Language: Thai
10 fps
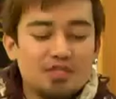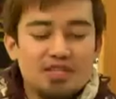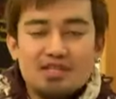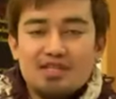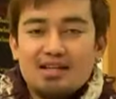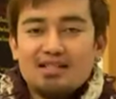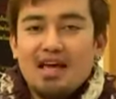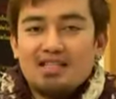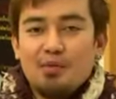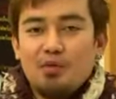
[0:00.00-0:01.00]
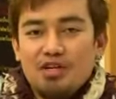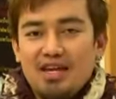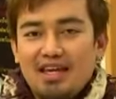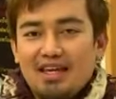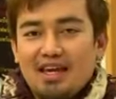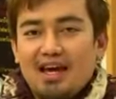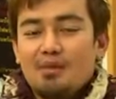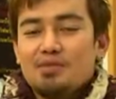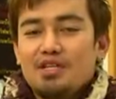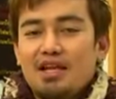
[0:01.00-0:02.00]
ชื่อชัดชัยชัยบุตรดีครั
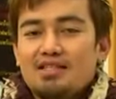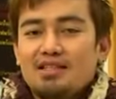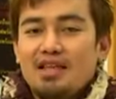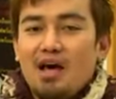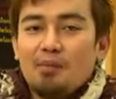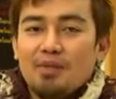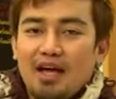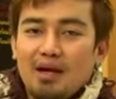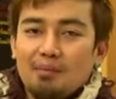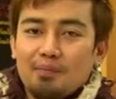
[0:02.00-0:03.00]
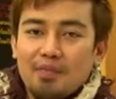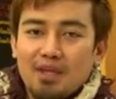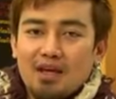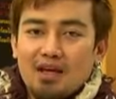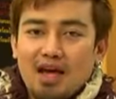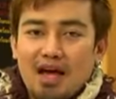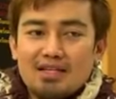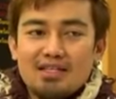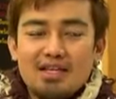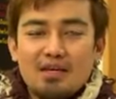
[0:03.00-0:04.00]
บชื่อเล่นชื่อตั้มครับอา
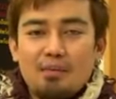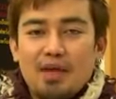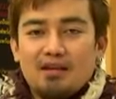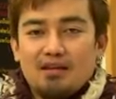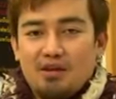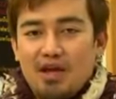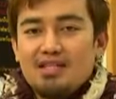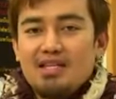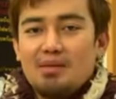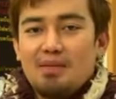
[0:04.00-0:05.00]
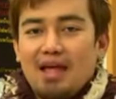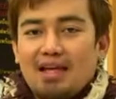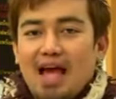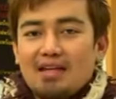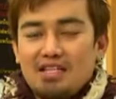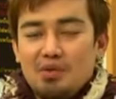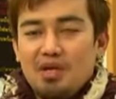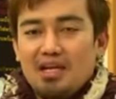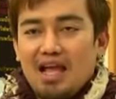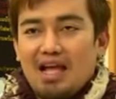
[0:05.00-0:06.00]
ชีพเป็นครีเอทีฟรายการที
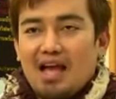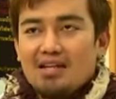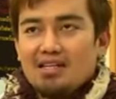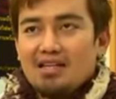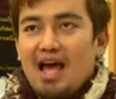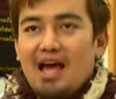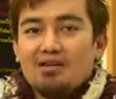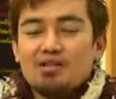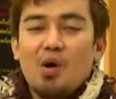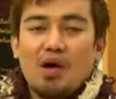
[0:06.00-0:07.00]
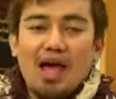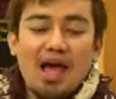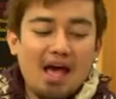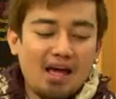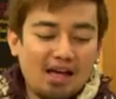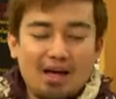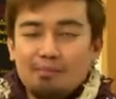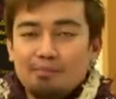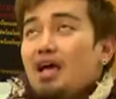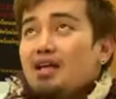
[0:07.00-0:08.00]
วีรายการหนึ่งทางช่องห้าครับ
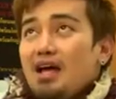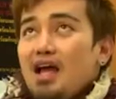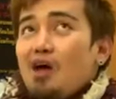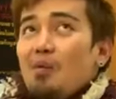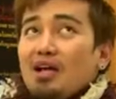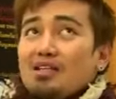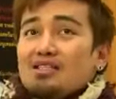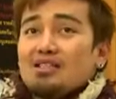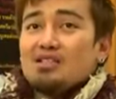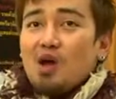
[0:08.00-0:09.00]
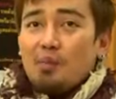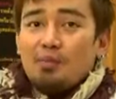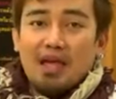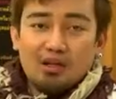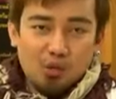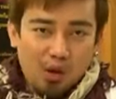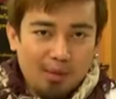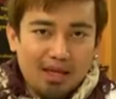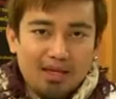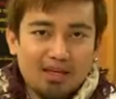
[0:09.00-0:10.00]
ถ้าถามว่าชอบแต่งตัว
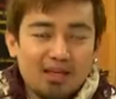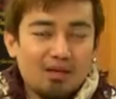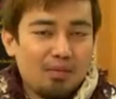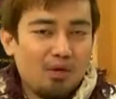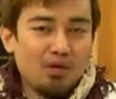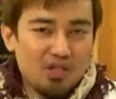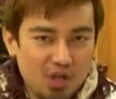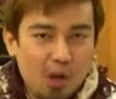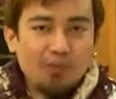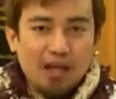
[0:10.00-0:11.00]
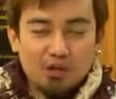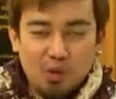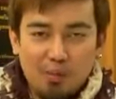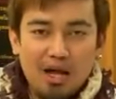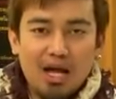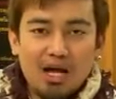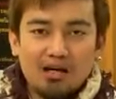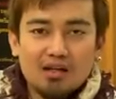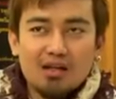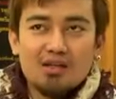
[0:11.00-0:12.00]
ไหมเป็นคนที่ชอบแต่งตัวมาก
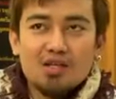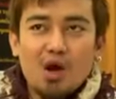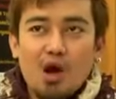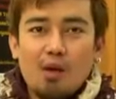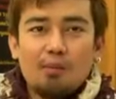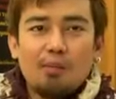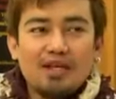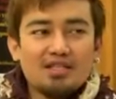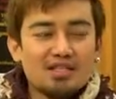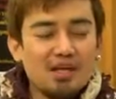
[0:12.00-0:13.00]
ชอบไปซื้อ